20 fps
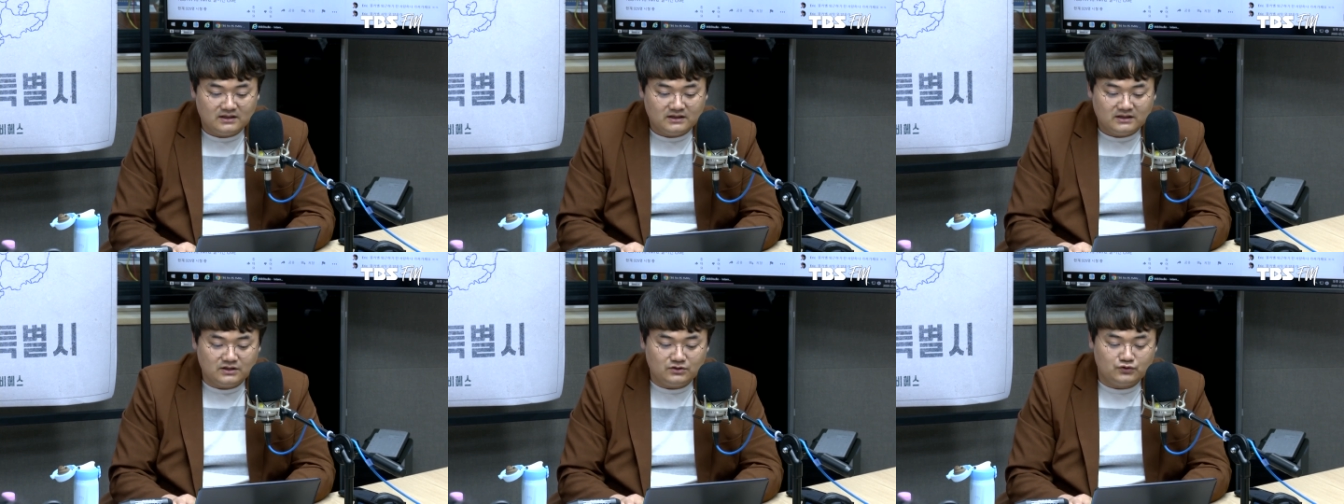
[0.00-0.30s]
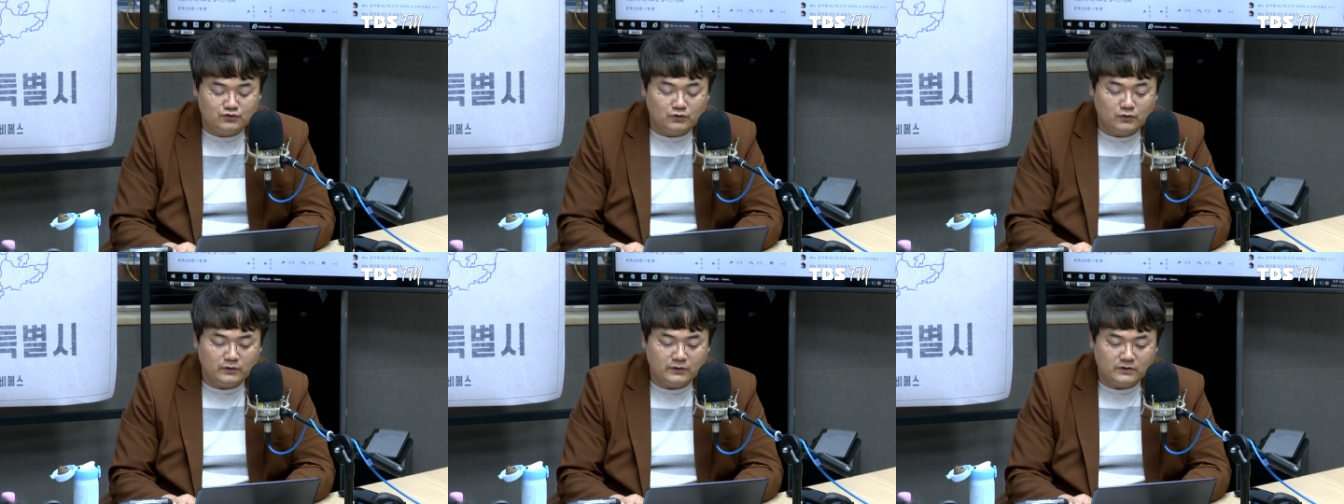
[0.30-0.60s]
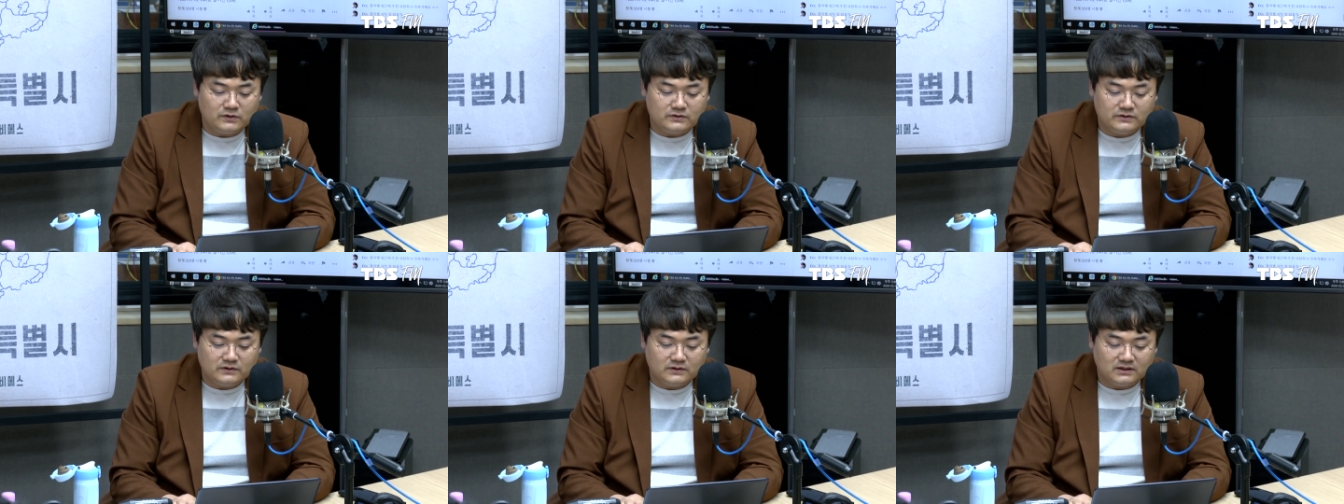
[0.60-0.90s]
이
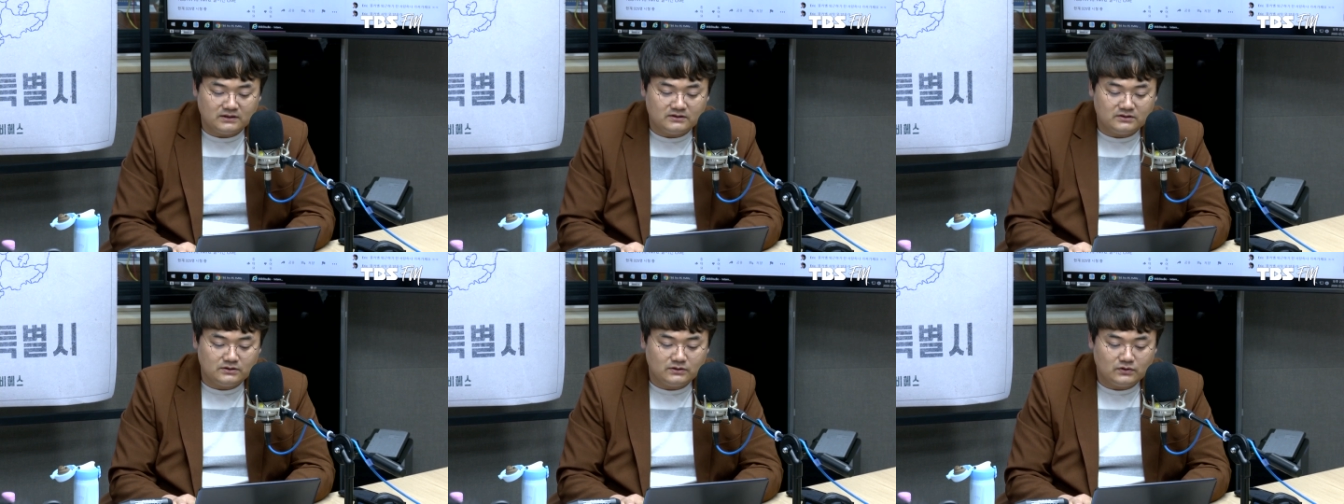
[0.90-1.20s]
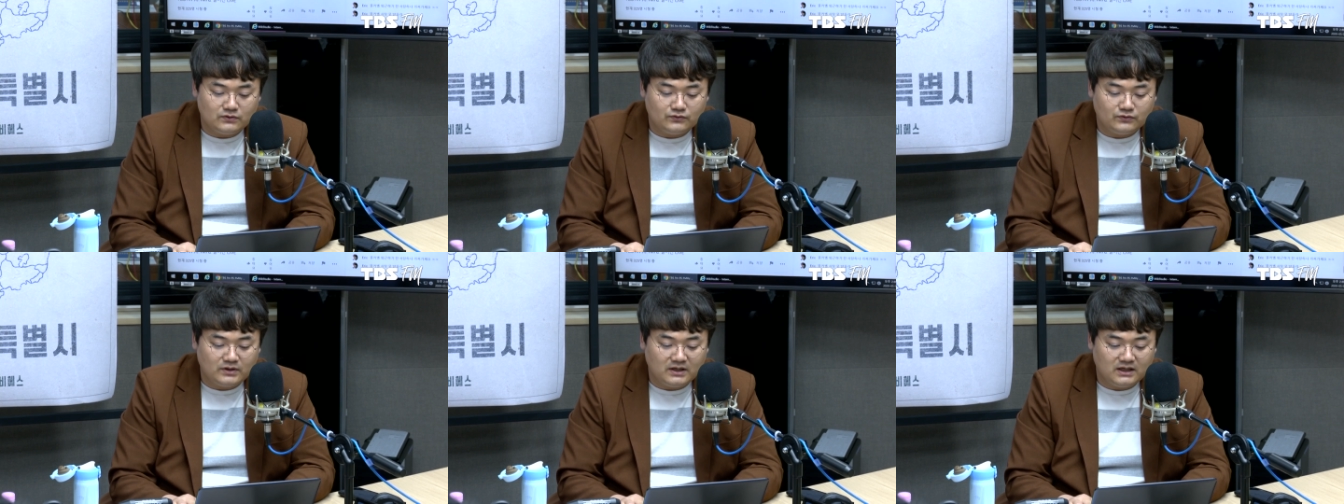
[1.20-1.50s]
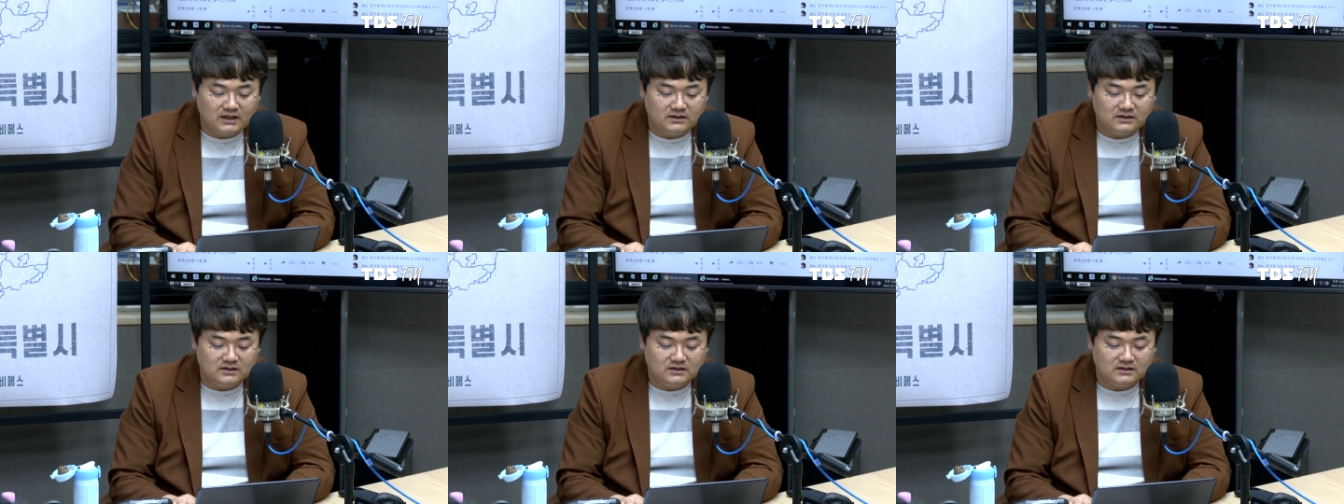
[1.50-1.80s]
주호영 의원 같은
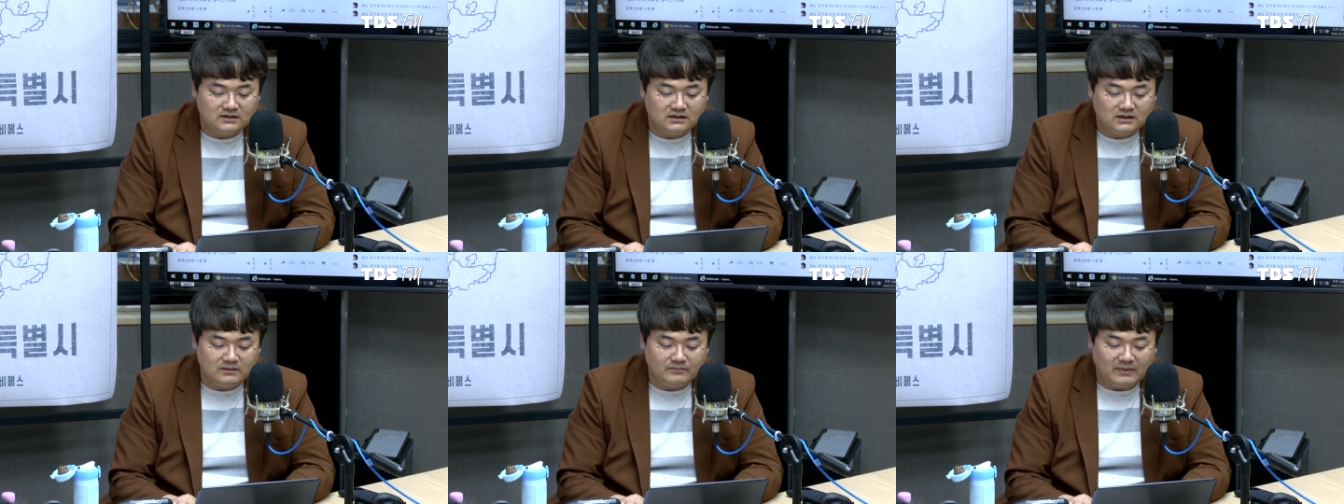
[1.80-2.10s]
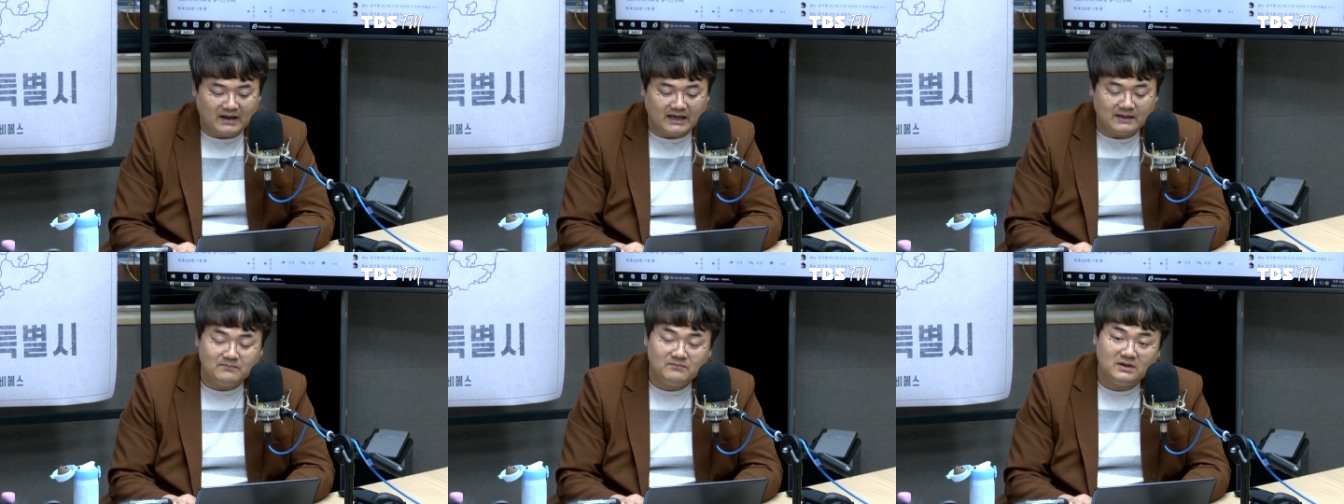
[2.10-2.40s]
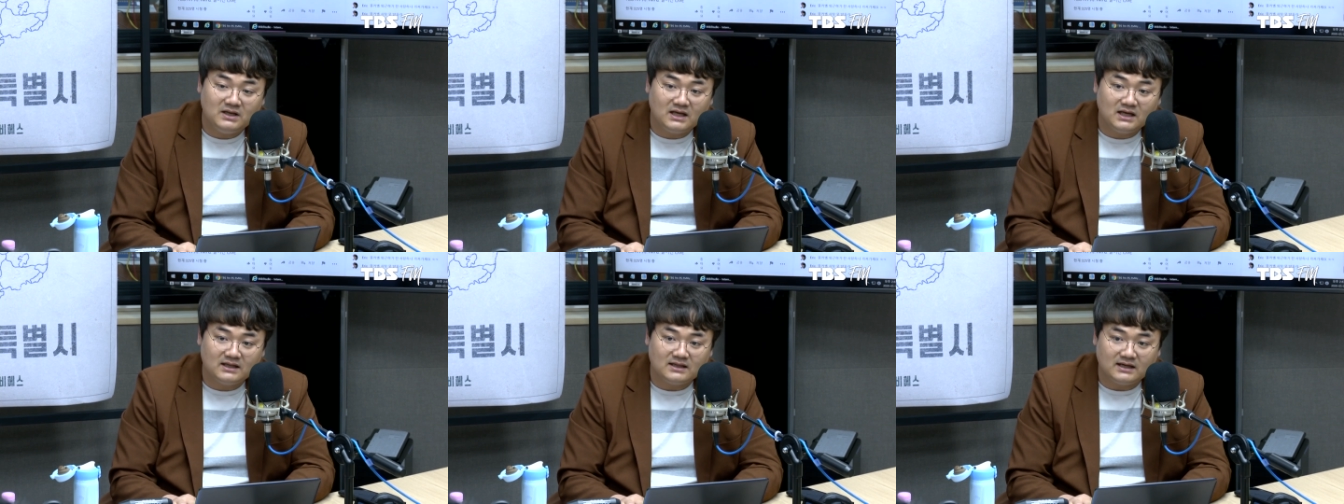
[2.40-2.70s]
경우에는 이
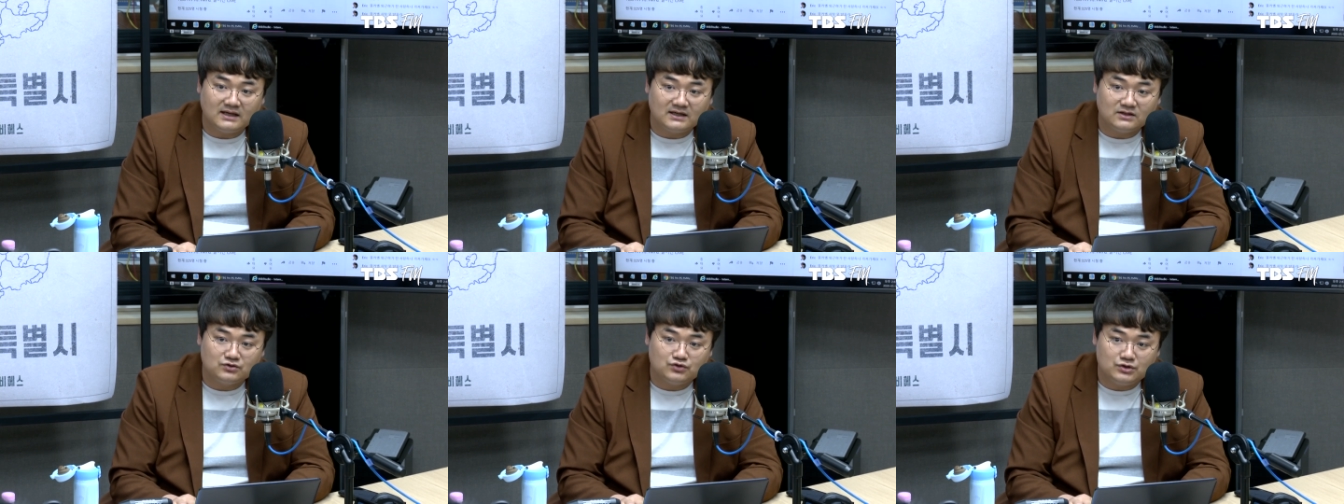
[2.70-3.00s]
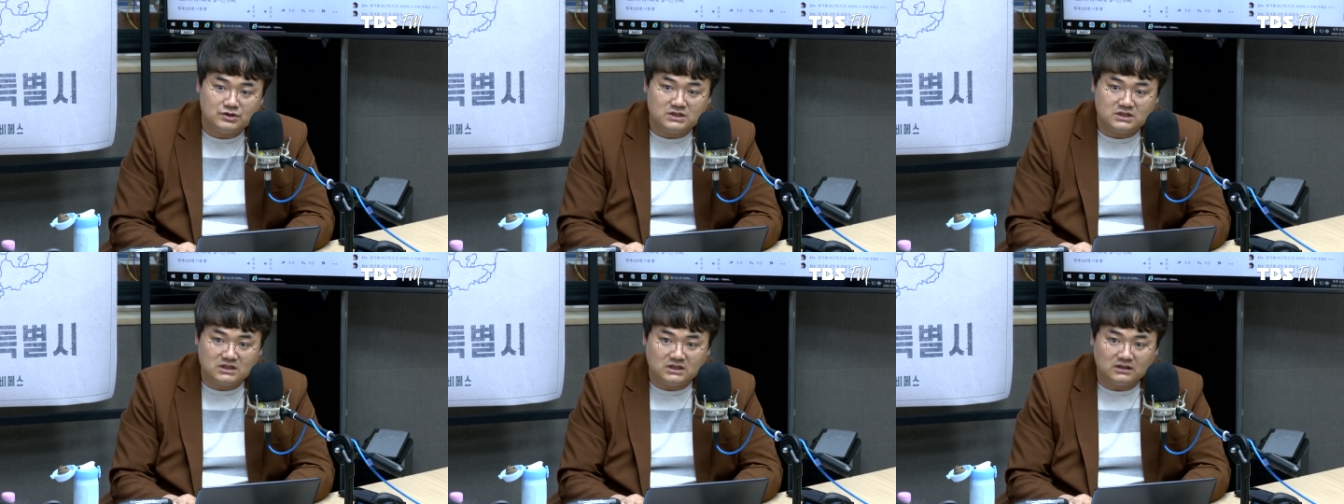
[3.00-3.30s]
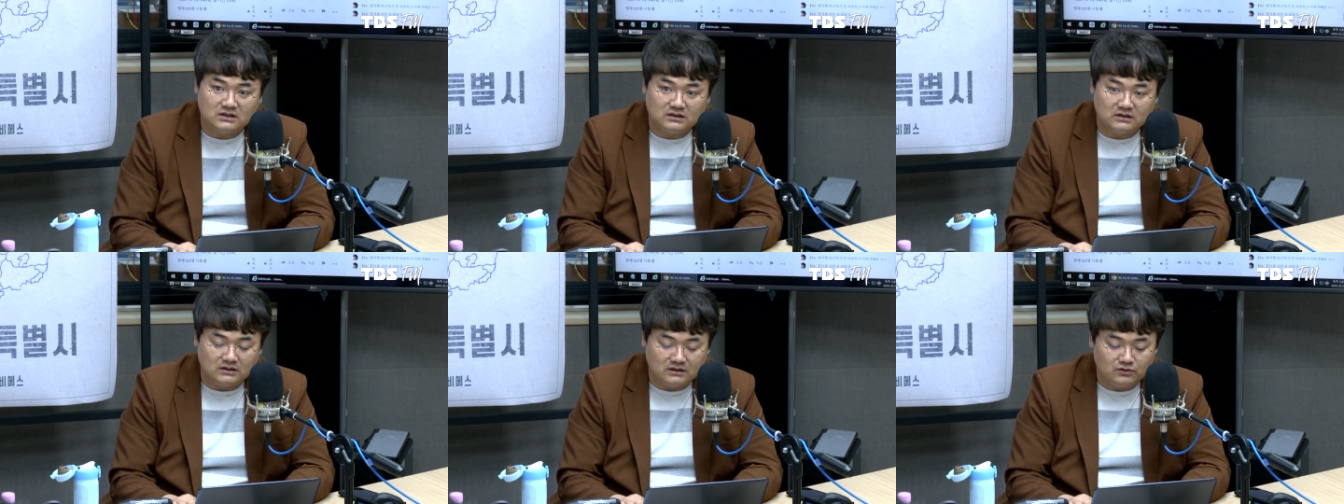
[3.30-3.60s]
바른미래당
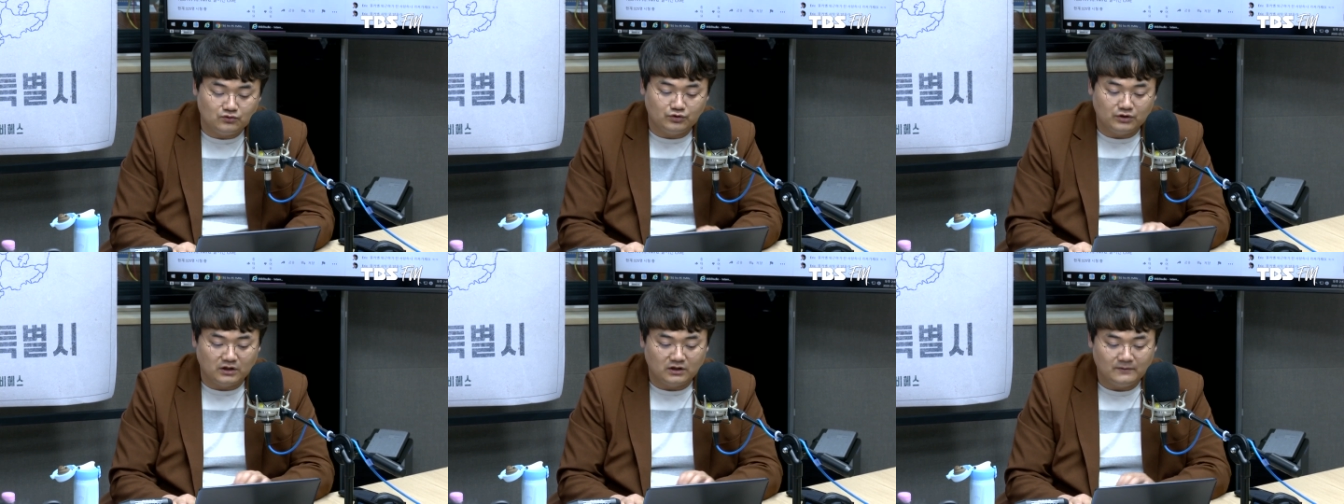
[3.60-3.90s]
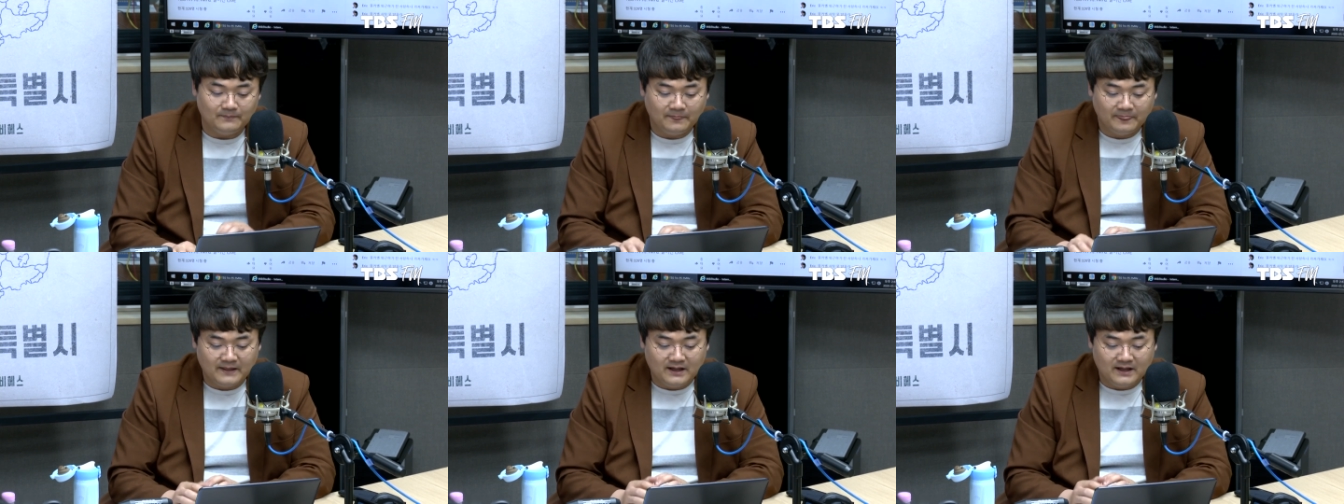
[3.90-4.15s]
출신이고요.